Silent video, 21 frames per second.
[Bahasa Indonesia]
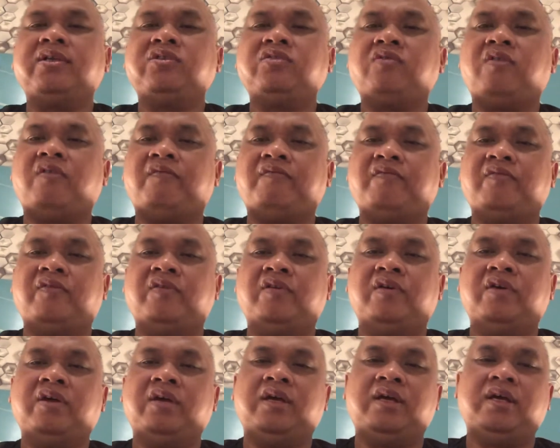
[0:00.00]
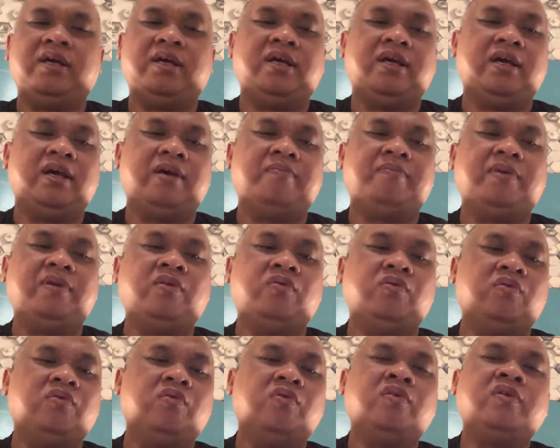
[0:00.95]
soft
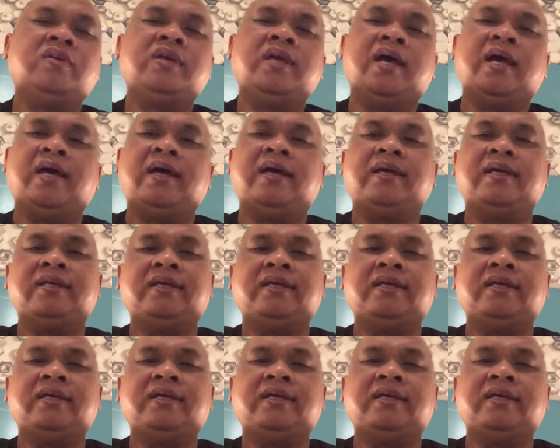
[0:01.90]
pendukungnya.